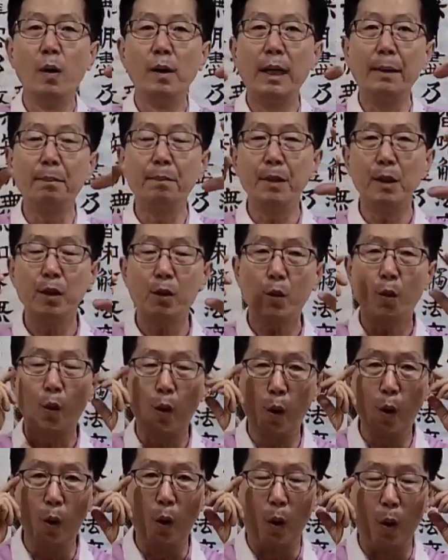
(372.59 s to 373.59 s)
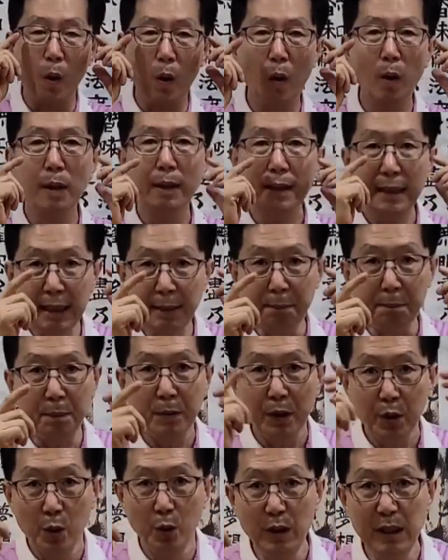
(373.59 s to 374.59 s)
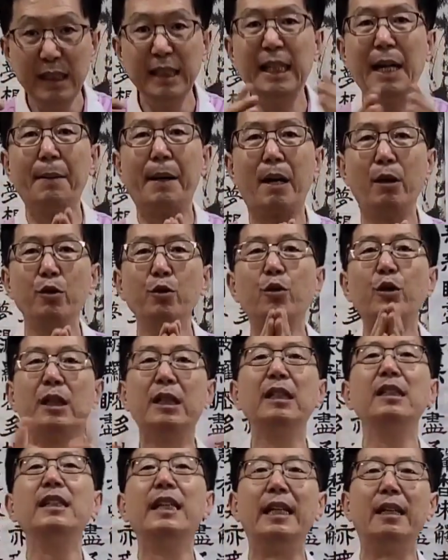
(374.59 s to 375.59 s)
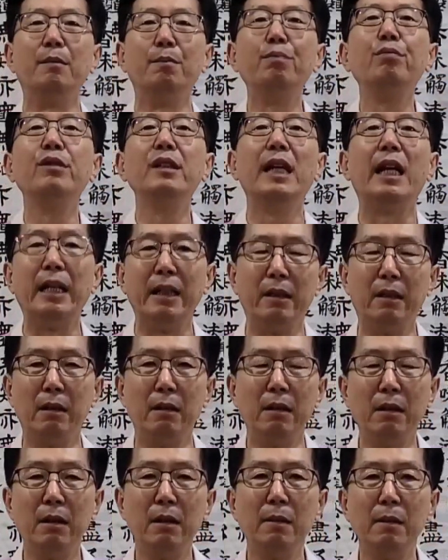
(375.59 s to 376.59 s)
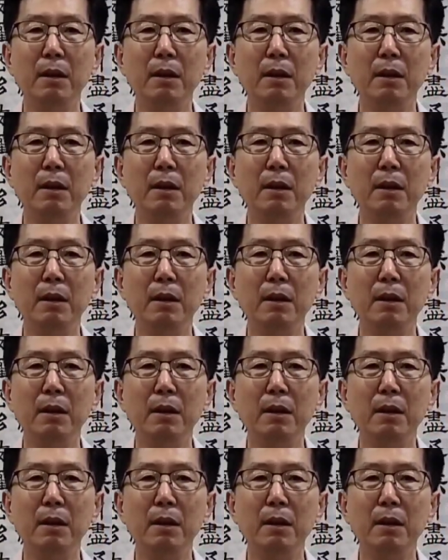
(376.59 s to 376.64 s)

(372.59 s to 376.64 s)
그러니까 코, 입, 눈 이게 바로 육근이에요, 뿔이에요.